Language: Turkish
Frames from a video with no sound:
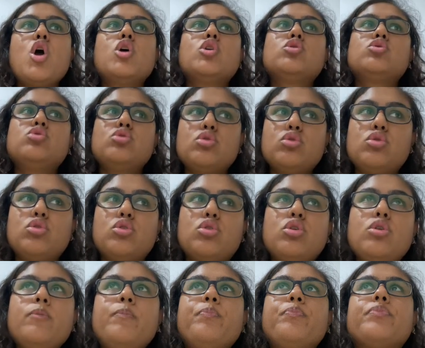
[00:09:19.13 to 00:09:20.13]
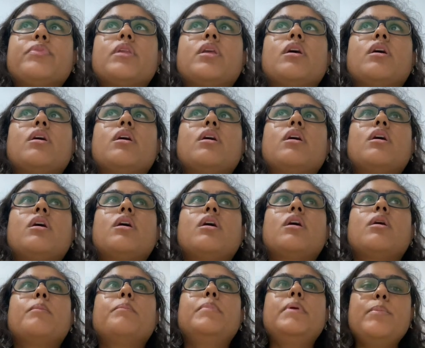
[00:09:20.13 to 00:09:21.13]
Çünkü
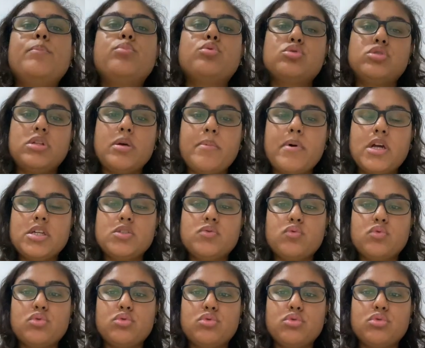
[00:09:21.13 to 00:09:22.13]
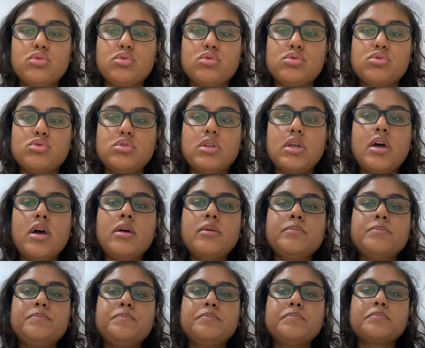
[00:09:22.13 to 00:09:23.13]
bir bursa başvurduğunuzda
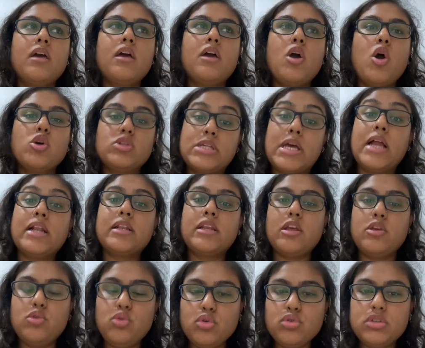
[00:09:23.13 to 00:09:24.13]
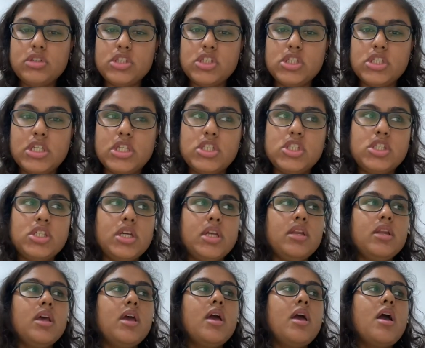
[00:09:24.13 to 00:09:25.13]
özellikle yurt dışı
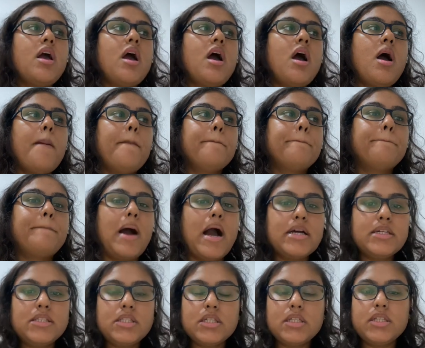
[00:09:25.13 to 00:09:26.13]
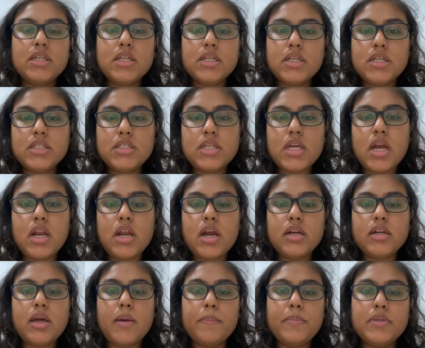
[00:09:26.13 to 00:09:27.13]
için baktıkları
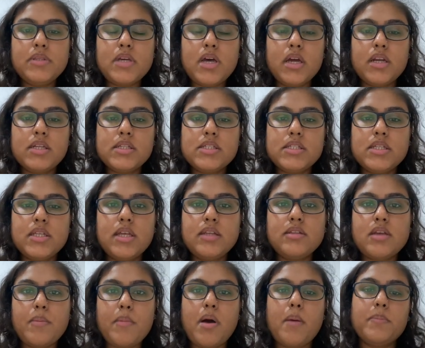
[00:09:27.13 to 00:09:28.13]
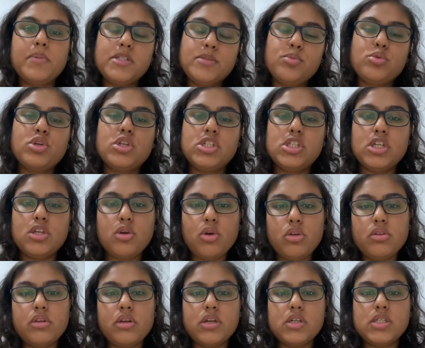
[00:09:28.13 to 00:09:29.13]
kriterlerden bir tanesi de tamam biz bu kişiyi
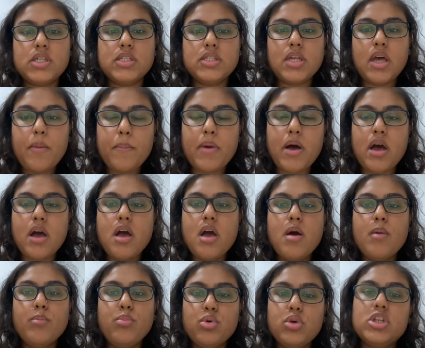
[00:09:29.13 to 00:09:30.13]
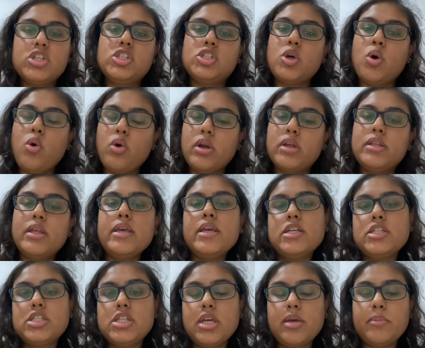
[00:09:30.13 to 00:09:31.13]
göndereceğiz ama bu kişi orada
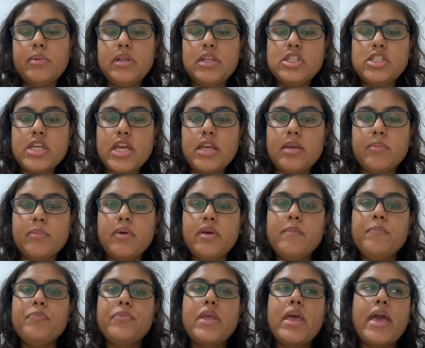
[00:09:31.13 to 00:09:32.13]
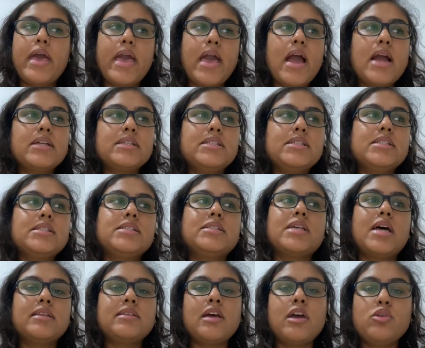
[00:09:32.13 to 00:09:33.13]
yaşayabilecek mi? Eğer siz
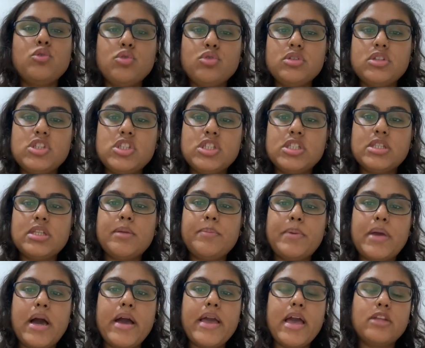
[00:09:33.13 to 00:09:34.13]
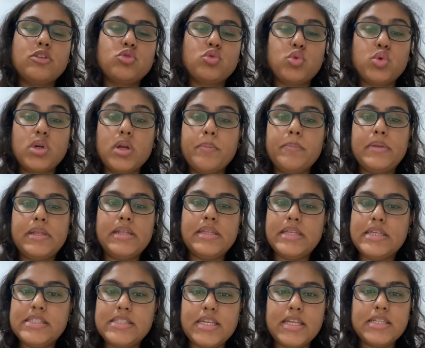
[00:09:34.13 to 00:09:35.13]
zaten yurt dışında bir hayat
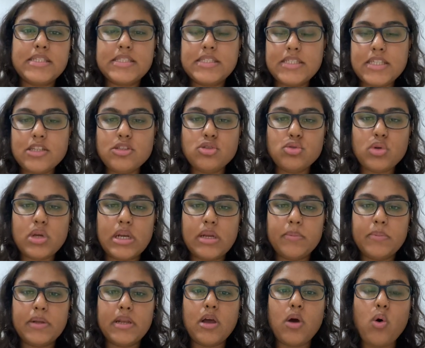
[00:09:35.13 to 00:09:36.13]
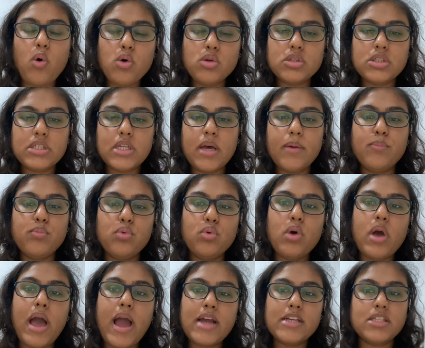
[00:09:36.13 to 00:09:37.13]
kurabildiyseniz kısa süreli bile olsa bu
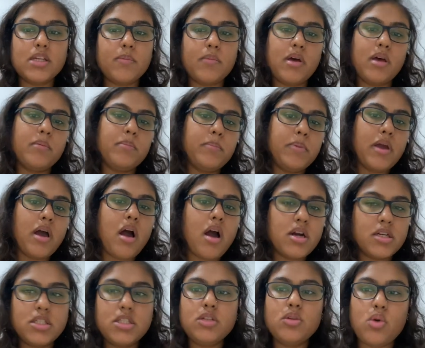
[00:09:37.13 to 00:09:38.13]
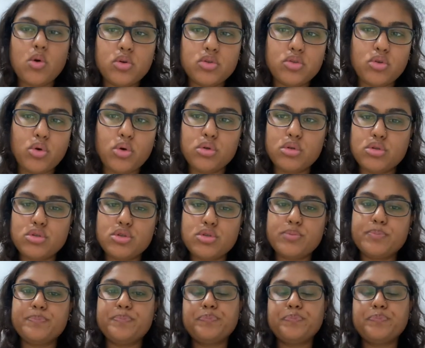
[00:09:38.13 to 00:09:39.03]
her zaman bir artı nokta olur.